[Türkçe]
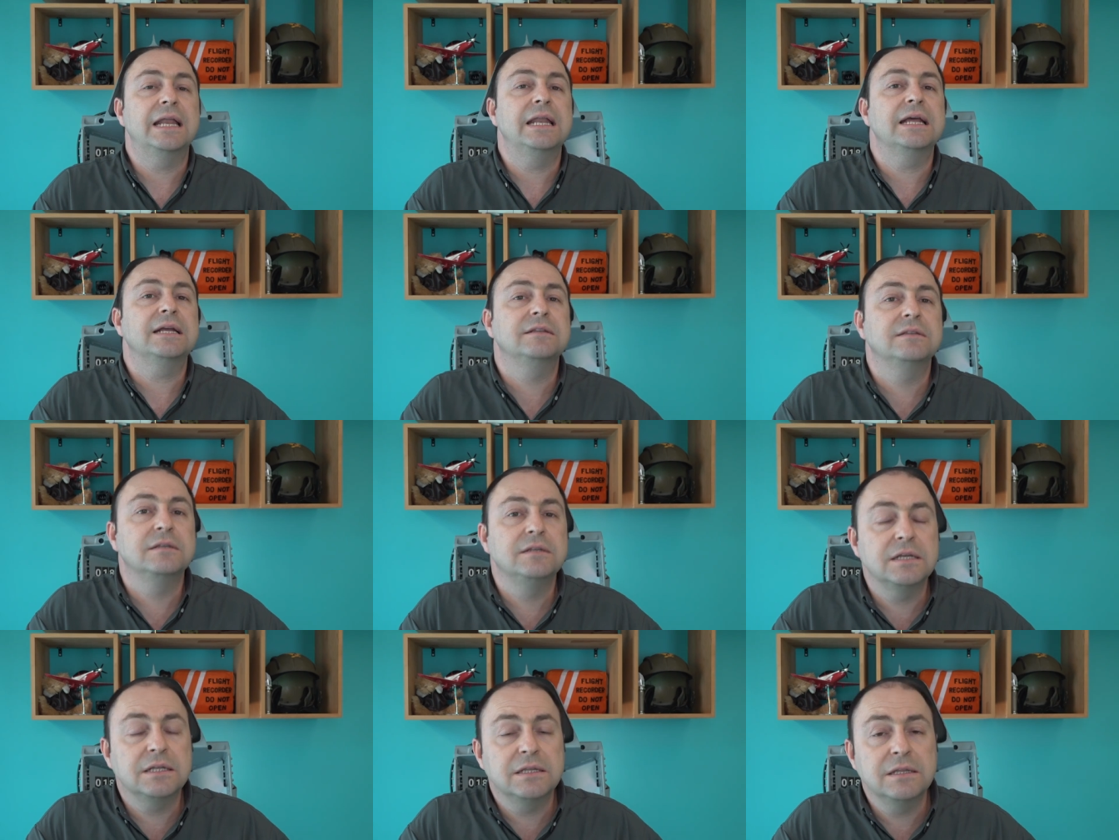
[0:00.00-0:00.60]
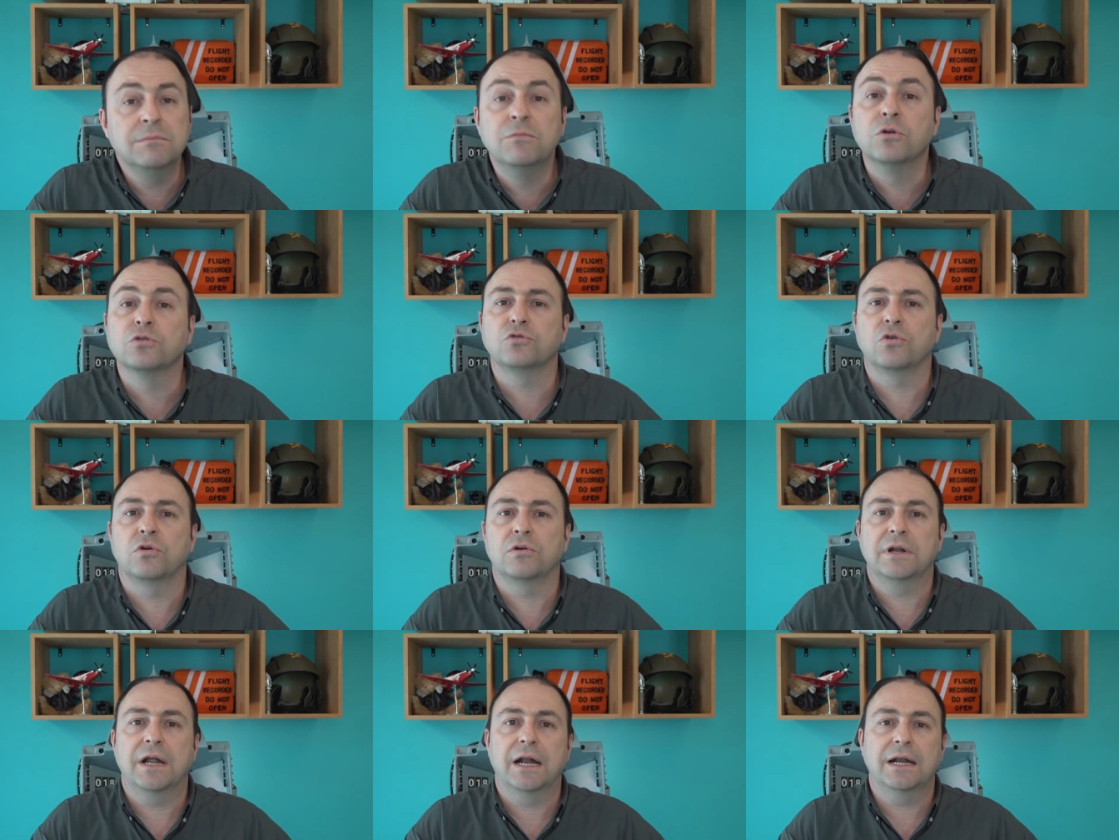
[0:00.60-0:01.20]
elektrikli
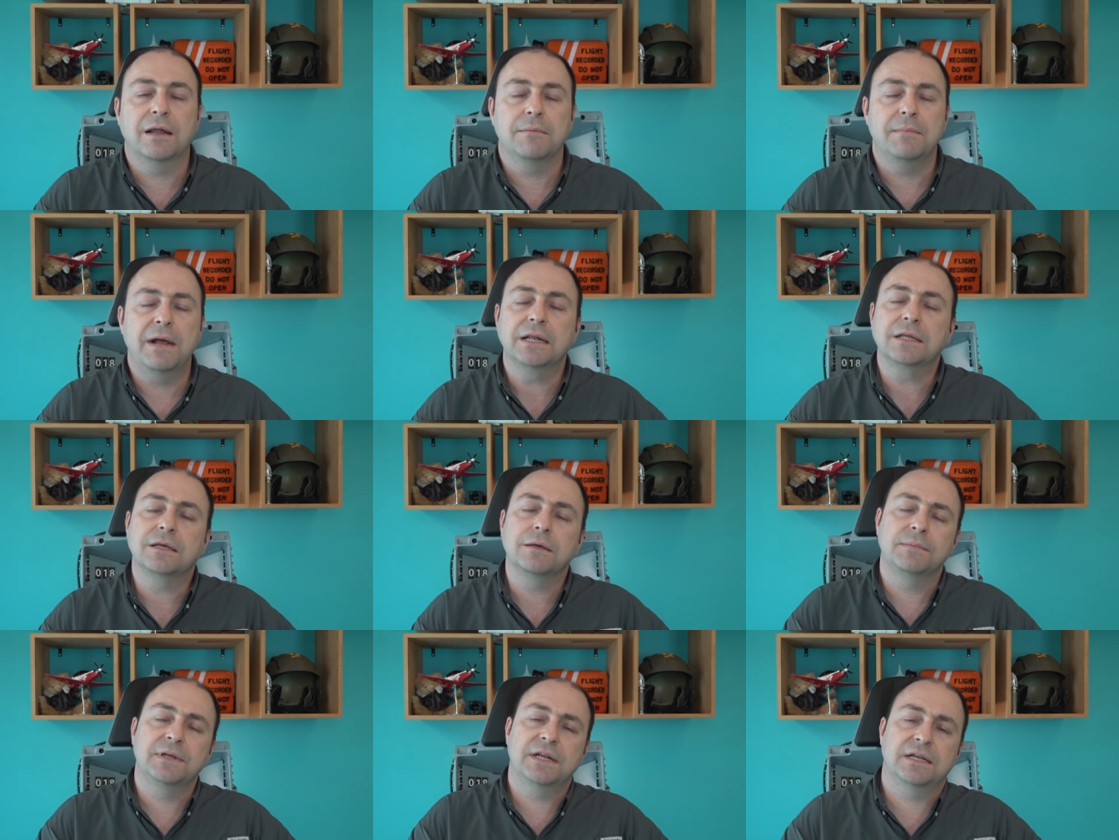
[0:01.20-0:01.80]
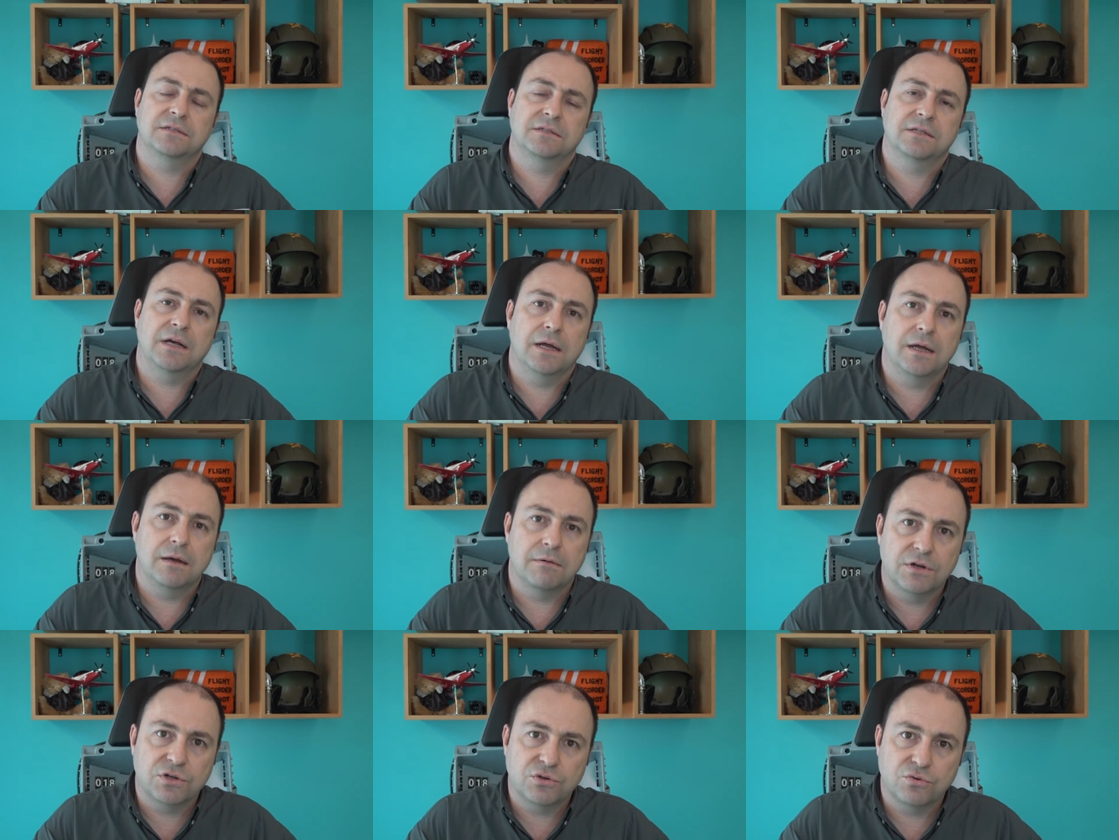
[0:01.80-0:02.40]
motorlarla belki biraz daha
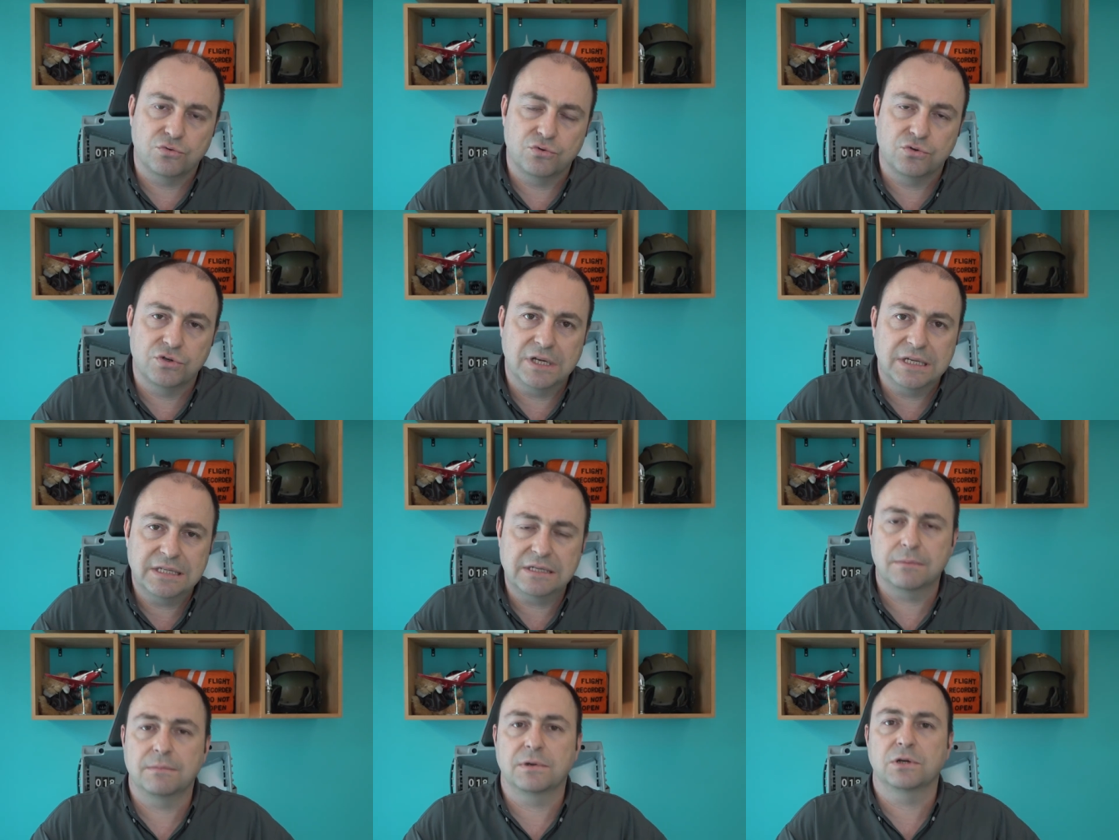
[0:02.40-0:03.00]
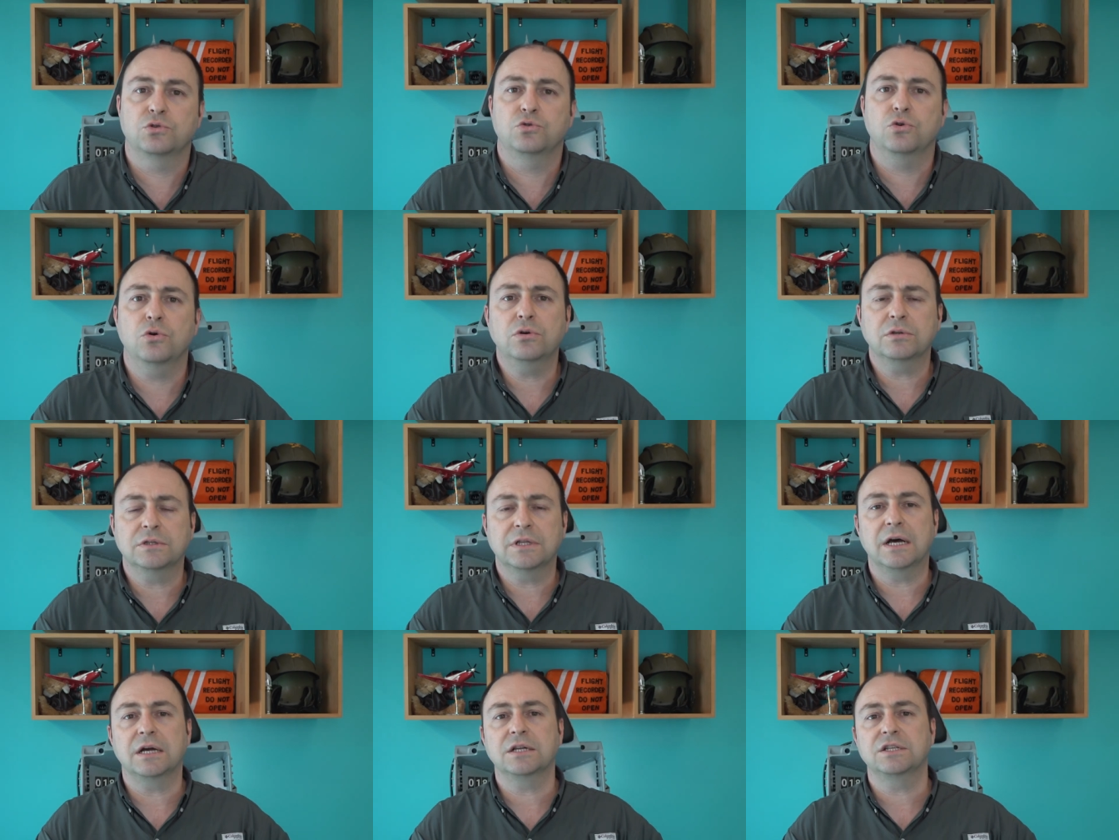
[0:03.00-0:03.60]
yavaş uçacağız ama
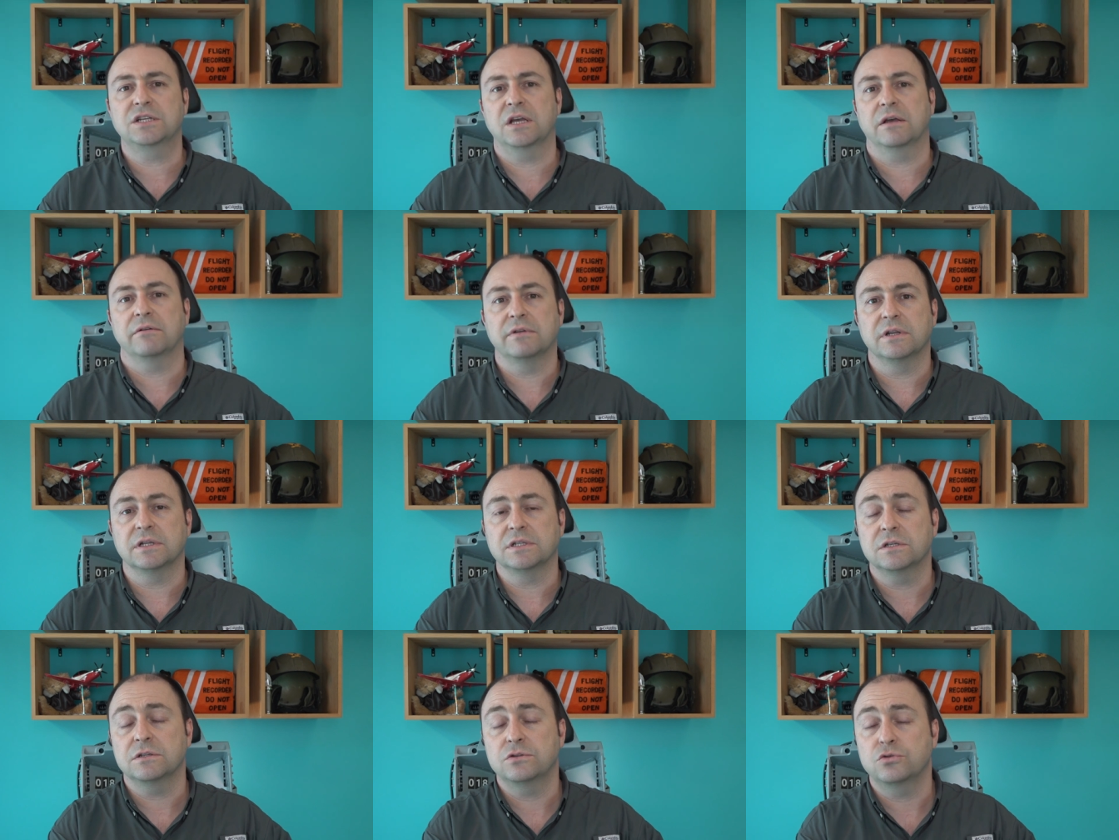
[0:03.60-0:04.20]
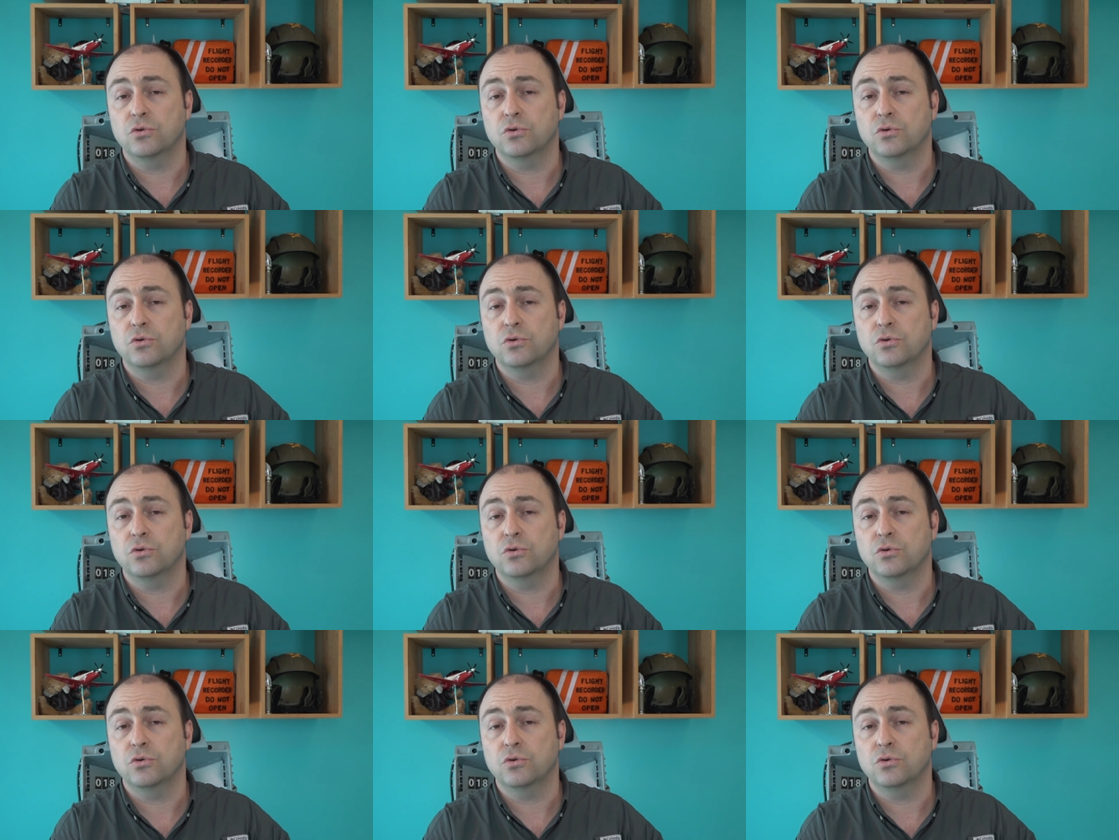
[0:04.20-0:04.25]
çok daha çevreci,